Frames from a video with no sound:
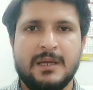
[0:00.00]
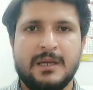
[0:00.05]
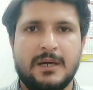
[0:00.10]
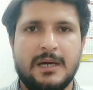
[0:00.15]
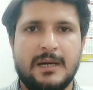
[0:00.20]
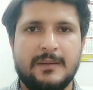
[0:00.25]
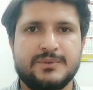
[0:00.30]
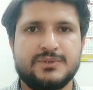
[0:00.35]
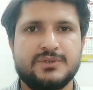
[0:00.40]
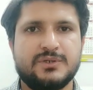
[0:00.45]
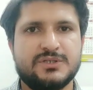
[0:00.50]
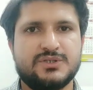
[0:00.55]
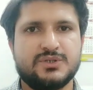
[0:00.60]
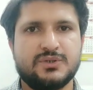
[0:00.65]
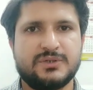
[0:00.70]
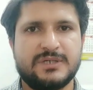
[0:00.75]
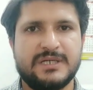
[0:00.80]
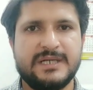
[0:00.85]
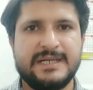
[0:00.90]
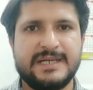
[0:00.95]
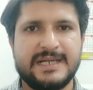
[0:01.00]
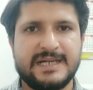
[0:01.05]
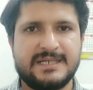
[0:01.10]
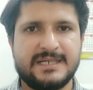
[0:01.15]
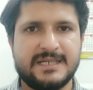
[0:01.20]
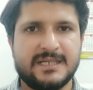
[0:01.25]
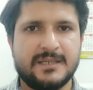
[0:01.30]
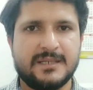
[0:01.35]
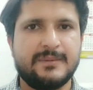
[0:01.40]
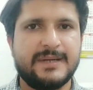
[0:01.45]
आप जो है छोटे
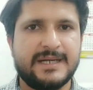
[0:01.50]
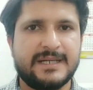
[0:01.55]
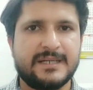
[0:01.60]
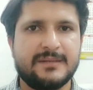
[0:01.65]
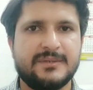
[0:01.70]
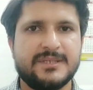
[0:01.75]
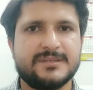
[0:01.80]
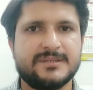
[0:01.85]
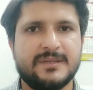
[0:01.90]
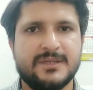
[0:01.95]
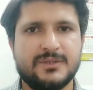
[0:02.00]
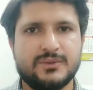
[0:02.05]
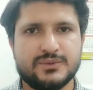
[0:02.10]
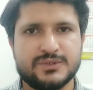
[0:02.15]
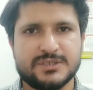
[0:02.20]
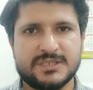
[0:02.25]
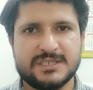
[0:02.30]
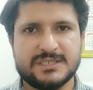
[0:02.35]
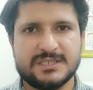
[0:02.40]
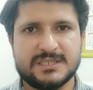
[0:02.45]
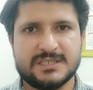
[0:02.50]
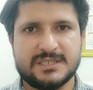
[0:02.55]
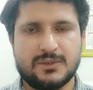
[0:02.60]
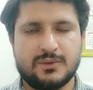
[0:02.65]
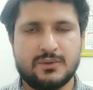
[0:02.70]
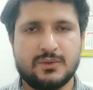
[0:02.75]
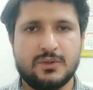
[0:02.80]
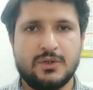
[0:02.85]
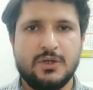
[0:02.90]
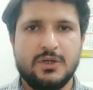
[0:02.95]
ट्रैक्टर की बैटरी भी इसमें यूज़ कर सकते
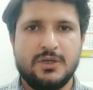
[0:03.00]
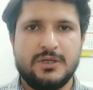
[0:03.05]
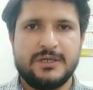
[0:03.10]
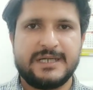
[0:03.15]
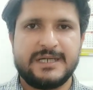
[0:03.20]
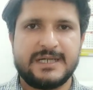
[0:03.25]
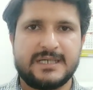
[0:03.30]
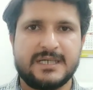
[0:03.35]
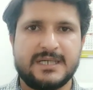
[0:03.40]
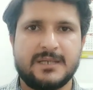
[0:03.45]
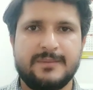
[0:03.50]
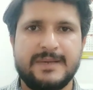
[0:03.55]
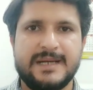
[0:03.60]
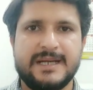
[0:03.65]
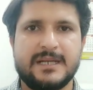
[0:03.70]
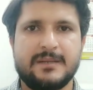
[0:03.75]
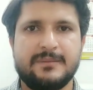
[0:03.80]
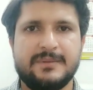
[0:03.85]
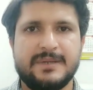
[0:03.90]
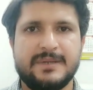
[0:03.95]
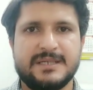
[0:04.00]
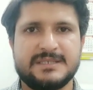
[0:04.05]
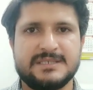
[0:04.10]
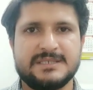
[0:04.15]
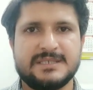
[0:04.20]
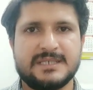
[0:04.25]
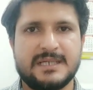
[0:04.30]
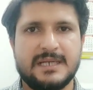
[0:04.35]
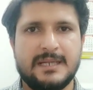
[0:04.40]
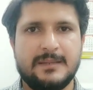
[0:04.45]
हो ट्रैक्टर की बैटरी पे अच्छे
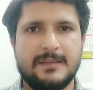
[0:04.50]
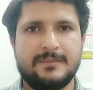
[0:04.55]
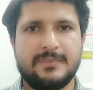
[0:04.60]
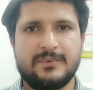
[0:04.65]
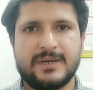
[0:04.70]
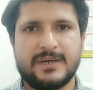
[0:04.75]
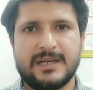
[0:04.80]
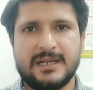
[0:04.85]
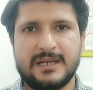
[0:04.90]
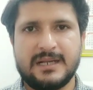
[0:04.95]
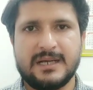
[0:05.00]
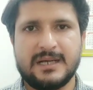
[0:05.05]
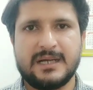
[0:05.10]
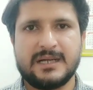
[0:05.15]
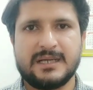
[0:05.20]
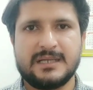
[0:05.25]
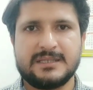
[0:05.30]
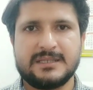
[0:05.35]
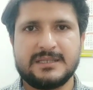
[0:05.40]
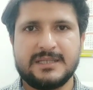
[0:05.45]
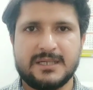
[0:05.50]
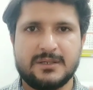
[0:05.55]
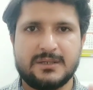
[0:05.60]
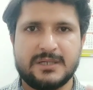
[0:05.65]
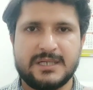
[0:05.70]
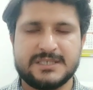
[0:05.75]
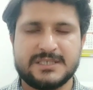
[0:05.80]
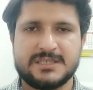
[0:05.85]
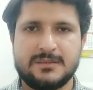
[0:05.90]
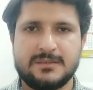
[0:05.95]
से क्लैंप वगैरह लगा के ताकि
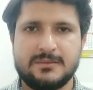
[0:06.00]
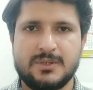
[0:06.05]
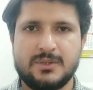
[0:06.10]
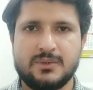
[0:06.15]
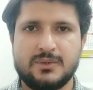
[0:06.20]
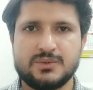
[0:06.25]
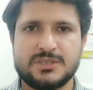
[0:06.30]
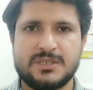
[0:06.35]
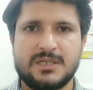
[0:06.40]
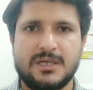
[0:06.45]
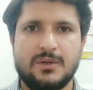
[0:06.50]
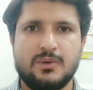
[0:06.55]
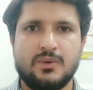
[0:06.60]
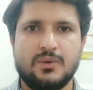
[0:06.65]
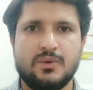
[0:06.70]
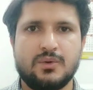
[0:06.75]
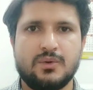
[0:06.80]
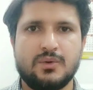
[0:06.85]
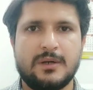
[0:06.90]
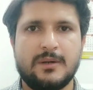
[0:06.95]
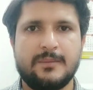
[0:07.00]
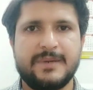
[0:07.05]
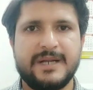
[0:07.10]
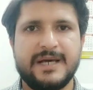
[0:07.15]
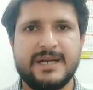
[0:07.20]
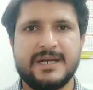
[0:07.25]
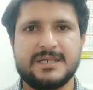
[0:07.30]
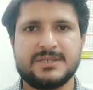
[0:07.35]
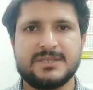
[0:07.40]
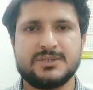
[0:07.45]
कनेक्शन भी लूज ना हो और आप
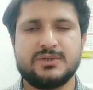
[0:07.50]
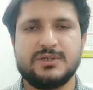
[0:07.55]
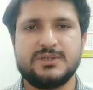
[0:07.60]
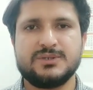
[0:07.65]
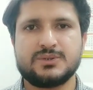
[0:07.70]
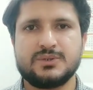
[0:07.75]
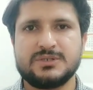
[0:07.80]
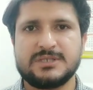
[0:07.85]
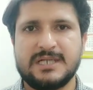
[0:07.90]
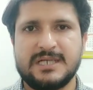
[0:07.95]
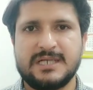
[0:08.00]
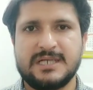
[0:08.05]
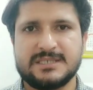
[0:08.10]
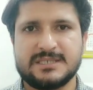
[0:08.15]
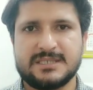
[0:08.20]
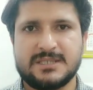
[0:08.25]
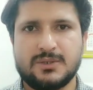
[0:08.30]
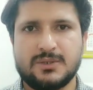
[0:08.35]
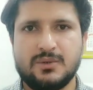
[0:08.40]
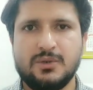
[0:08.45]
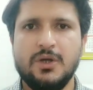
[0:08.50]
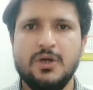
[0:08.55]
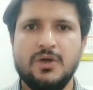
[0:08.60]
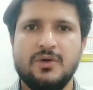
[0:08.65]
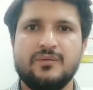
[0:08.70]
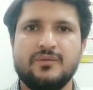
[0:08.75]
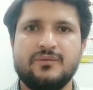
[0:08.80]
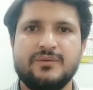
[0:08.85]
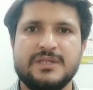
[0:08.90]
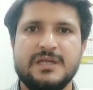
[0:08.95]
डायरेक्ट जो है इसको चला सकते हो
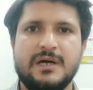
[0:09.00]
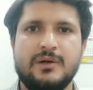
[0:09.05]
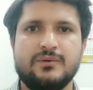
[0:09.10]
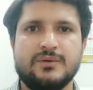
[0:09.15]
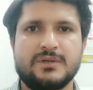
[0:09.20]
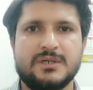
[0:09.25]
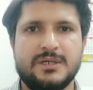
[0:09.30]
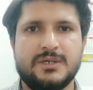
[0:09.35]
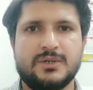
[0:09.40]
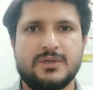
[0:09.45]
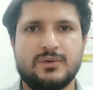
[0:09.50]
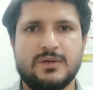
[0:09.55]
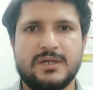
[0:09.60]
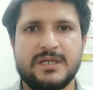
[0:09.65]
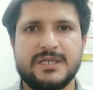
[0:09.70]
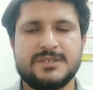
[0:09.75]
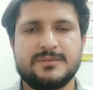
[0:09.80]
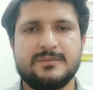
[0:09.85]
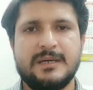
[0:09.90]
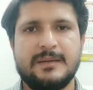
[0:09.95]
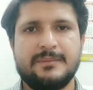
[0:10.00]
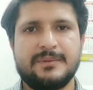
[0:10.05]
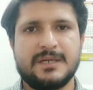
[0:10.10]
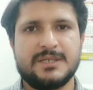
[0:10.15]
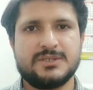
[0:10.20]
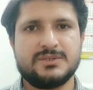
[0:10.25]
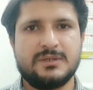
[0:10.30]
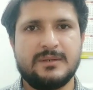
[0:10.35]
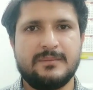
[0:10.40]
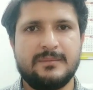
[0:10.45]
विदाउट कंट्रोलर इसमें आपका
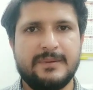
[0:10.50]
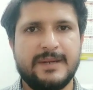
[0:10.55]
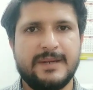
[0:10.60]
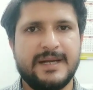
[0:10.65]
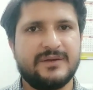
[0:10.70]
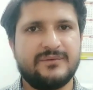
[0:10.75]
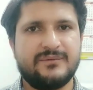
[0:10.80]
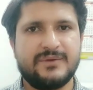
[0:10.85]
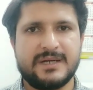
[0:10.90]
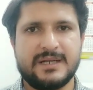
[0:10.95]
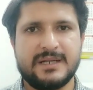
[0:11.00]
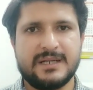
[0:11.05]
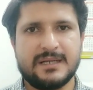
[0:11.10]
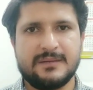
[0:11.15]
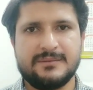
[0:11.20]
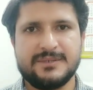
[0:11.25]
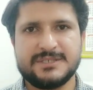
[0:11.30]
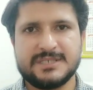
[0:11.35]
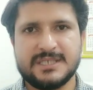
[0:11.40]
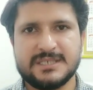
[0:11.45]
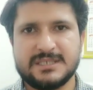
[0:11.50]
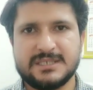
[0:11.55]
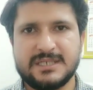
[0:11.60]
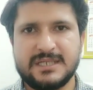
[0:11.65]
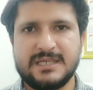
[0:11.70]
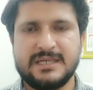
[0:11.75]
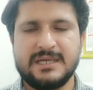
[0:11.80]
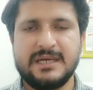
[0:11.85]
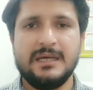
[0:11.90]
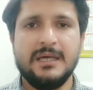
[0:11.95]
जो है बैटरी फटने का भी चांस
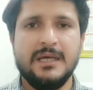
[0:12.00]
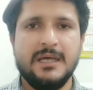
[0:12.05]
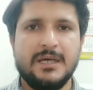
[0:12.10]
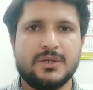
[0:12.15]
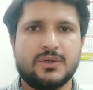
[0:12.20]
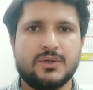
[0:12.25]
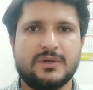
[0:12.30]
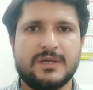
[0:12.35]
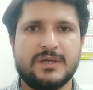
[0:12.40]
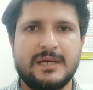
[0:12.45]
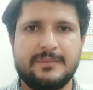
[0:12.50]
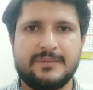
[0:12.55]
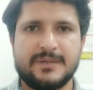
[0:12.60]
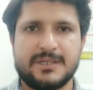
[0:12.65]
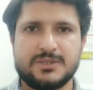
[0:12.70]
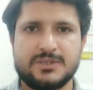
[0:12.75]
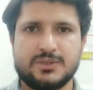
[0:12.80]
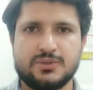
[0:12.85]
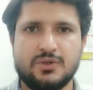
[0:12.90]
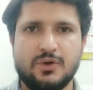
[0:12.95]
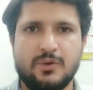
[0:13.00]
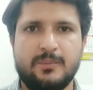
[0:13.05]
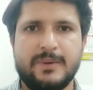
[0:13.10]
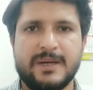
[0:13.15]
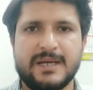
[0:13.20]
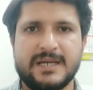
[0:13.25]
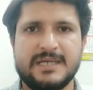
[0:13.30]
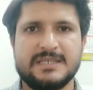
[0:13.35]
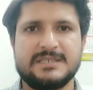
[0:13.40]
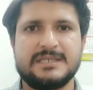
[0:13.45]
नहीं है क्योंकि आपके जो दो
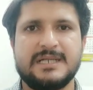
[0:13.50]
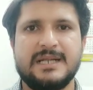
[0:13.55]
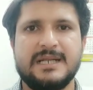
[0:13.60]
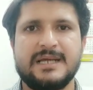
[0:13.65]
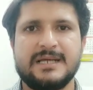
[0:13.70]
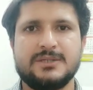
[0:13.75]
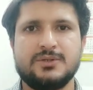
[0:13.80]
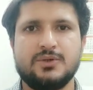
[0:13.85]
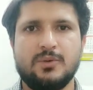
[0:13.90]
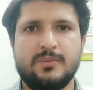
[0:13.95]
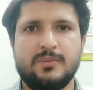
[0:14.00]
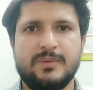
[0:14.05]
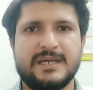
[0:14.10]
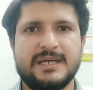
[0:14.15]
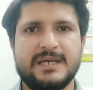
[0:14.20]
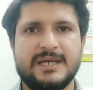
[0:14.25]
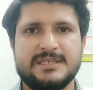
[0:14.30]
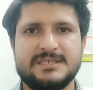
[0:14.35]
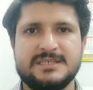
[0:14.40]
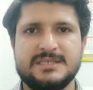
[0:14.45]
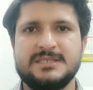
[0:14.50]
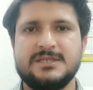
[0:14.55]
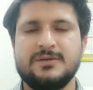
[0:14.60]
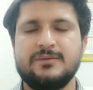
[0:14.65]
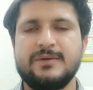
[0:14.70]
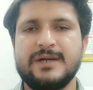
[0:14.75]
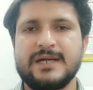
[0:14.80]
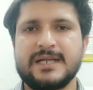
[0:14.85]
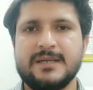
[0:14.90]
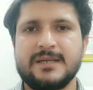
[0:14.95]
पंखे चलेंगे दो पंखे अस्सी अस्सी
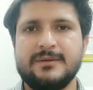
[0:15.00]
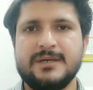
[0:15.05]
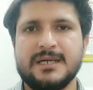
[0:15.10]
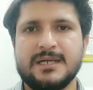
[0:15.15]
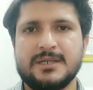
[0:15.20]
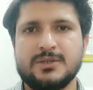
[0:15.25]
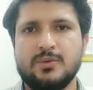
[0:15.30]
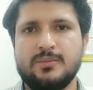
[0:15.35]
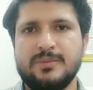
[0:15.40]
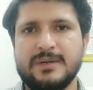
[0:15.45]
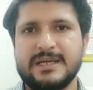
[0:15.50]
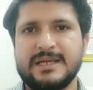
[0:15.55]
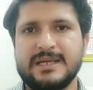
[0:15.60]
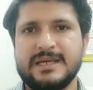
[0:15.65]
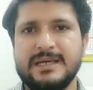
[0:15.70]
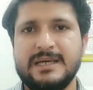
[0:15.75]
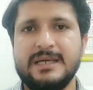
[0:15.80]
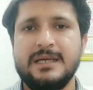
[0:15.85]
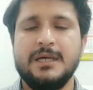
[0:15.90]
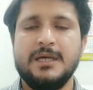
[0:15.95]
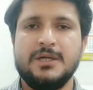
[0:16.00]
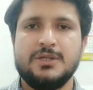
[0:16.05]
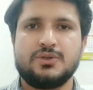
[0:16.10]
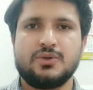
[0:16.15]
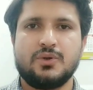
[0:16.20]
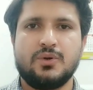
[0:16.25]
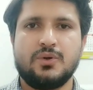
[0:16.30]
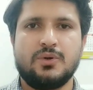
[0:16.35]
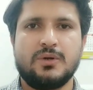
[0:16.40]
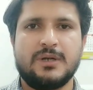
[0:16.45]
वाट के भी अगर दो पंखे हैं
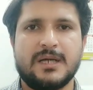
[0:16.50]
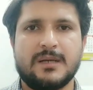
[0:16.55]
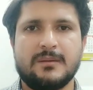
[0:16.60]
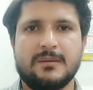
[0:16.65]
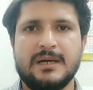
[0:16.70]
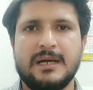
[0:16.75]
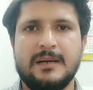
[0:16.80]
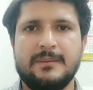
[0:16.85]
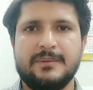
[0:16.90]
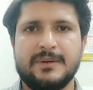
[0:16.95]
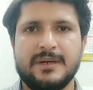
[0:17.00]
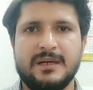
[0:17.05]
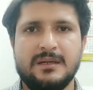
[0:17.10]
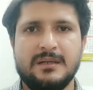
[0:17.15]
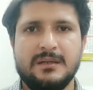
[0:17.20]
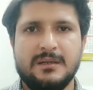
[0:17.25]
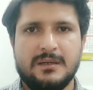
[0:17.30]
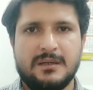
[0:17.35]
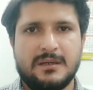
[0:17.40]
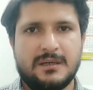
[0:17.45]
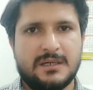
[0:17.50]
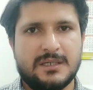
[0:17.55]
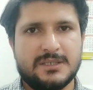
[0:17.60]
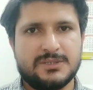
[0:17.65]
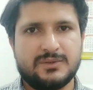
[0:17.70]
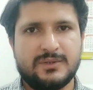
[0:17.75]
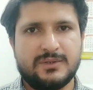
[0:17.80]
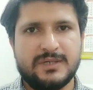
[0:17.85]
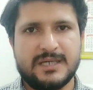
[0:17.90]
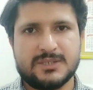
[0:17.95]
तो लगभग आपका
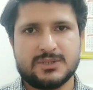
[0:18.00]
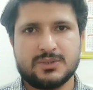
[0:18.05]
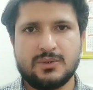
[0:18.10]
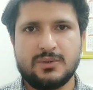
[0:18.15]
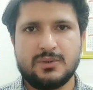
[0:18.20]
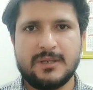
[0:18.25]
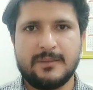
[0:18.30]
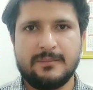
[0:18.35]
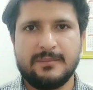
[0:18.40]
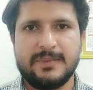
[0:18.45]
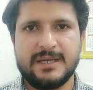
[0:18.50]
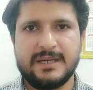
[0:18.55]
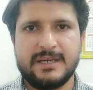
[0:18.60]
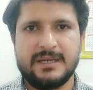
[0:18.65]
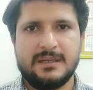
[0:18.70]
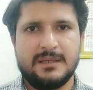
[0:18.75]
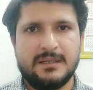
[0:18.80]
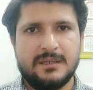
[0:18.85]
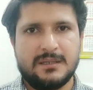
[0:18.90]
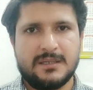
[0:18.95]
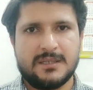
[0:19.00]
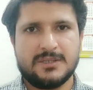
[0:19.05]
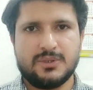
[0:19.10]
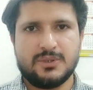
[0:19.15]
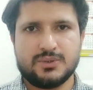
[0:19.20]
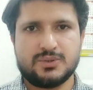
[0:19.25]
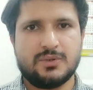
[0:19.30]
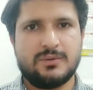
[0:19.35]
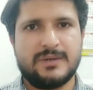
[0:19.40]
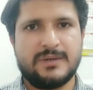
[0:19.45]
जो है एक सौ नब्बे दो
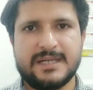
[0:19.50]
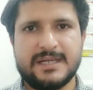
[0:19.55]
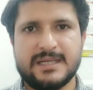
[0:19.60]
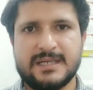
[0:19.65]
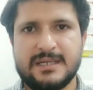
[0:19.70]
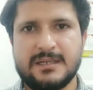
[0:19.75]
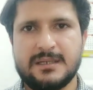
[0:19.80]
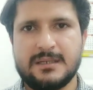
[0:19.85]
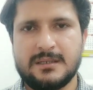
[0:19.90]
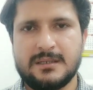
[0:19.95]
सौ वाट के